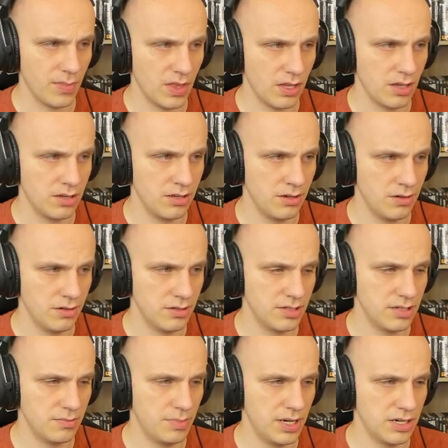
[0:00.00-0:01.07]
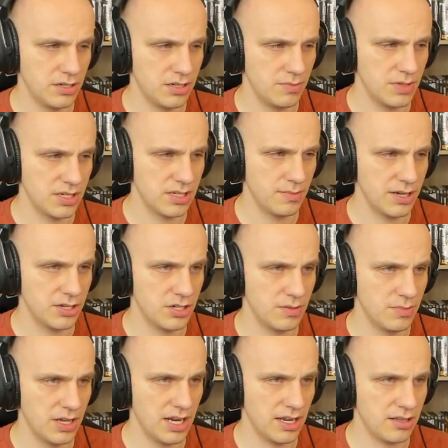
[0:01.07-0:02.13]
No, zobaczymy,
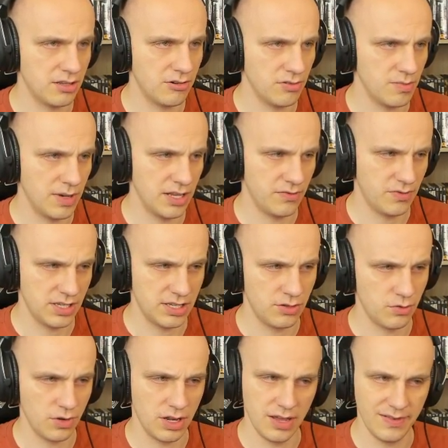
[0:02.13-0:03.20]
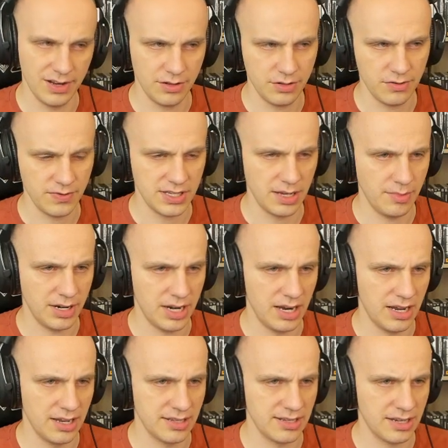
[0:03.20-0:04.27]
zobaczymy. Electrode ma 22 level, no to w sam
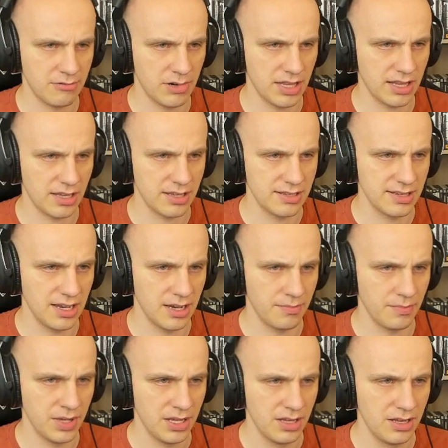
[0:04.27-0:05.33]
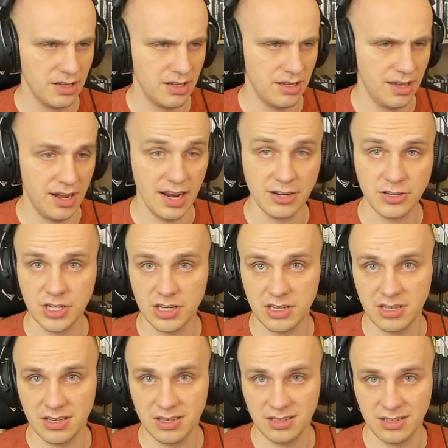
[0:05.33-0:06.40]
raz, akurat taki sam. Raczej,
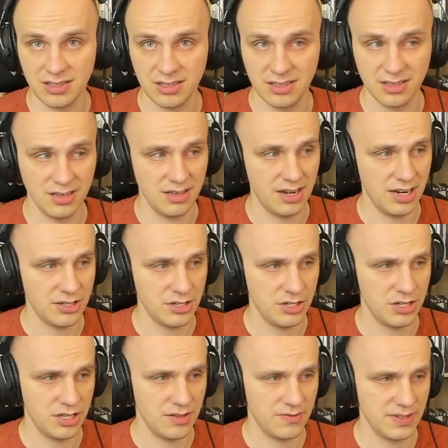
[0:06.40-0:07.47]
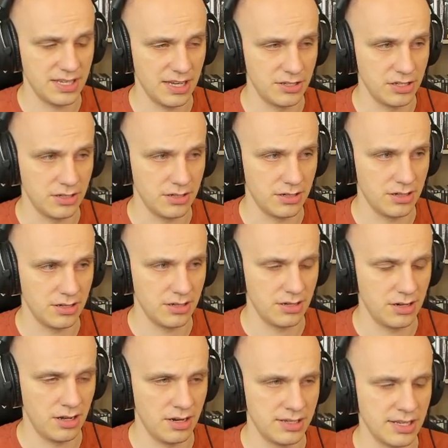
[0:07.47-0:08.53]
yy, raczej się nie wysadzi,
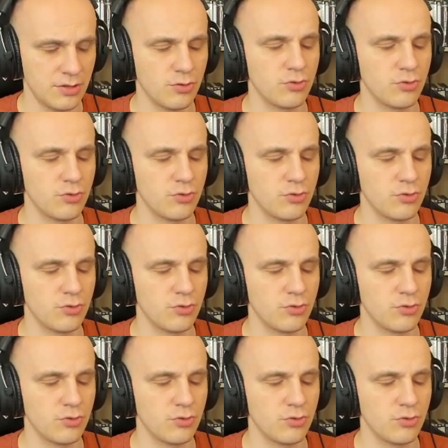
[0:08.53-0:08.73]
ale za to